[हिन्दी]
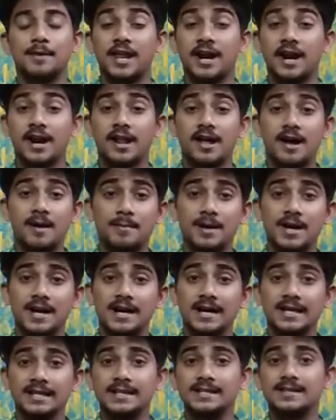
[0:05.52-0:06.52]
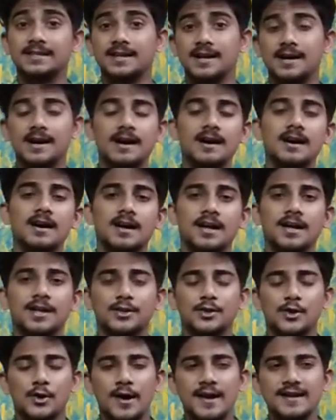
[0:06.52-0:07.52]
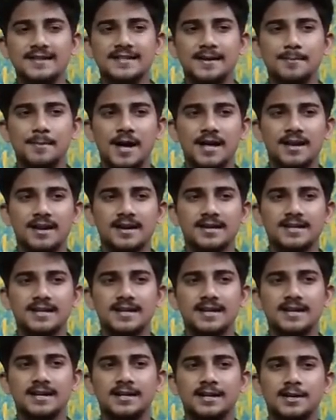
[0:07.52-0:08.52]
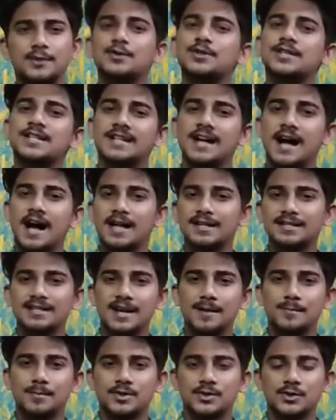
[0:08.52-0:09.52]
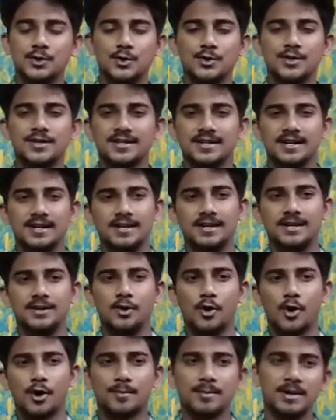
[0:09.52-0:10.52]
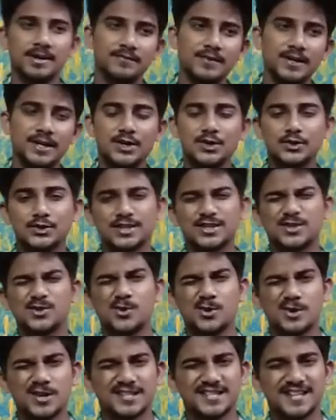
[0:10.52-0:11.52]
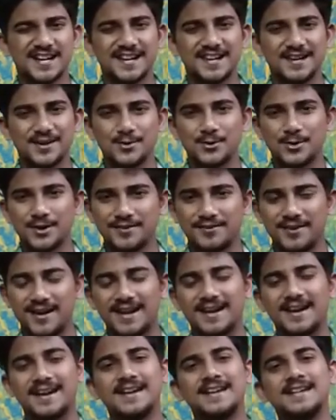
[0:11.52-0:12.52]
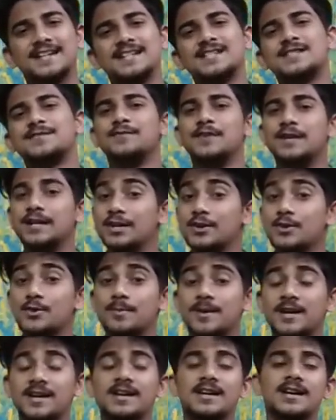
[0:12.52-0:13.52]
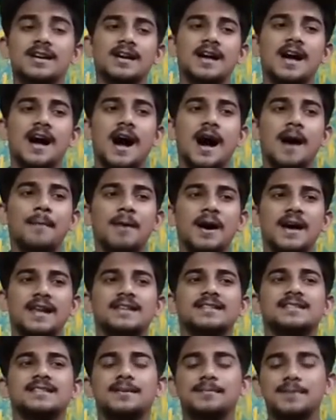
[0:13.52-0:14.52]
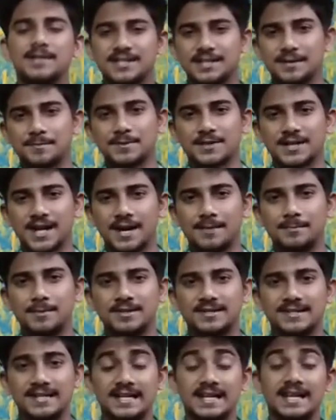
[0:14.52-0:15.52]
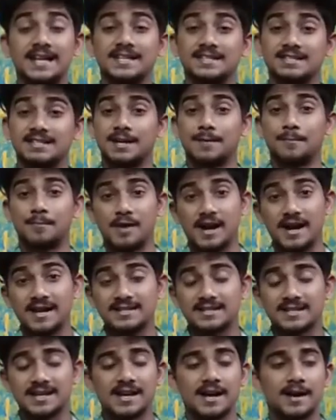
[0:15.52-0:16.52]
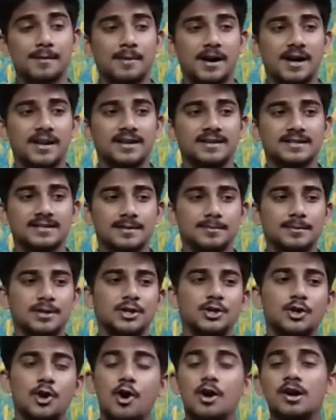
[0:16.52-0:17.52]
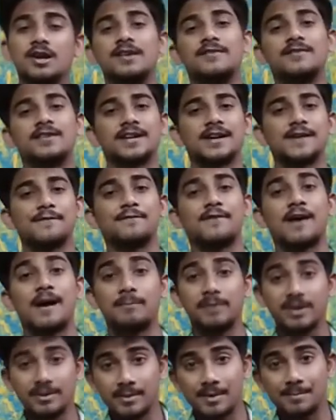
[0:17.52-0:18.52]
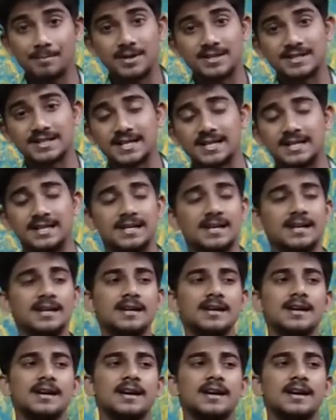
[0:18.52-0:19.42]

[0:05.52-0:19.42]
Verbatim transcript: मेरा नाम है आदित्य तो गाइस हमारा ये ट्यूसी का आज का एपिसोड नॉर्मल वीडियो से थोड़ा सा अलग होने वाला है इस वीडियो में हमारे सभी सब्सक्राइबर्स के लिए एक सरप्राइज़ है हमारे सभी डॉग लवर के फैमिली मेम्बर्स के लिए